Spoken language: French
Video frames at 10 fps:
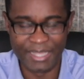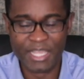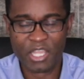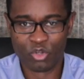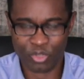
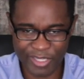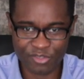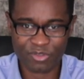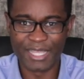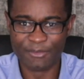Le
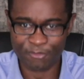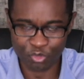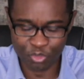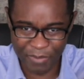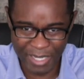résultat voulu
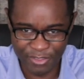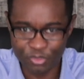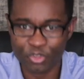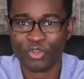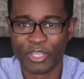par Dieu,
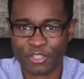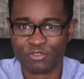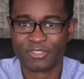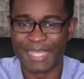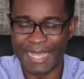le
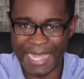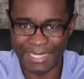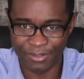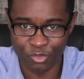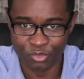résultat
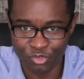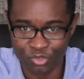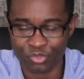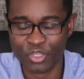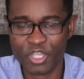attendu
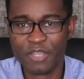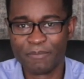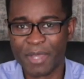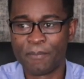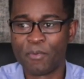par
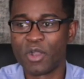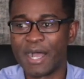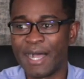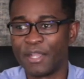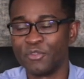rapport
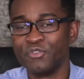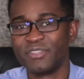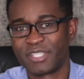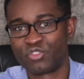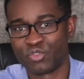à une
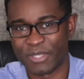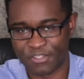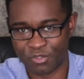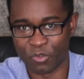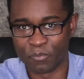
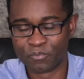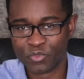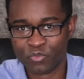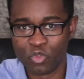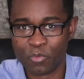situation. Vous
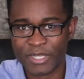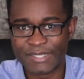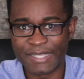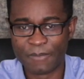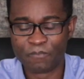comprenez
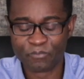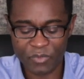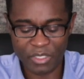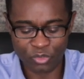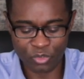ça
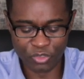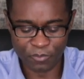Donc,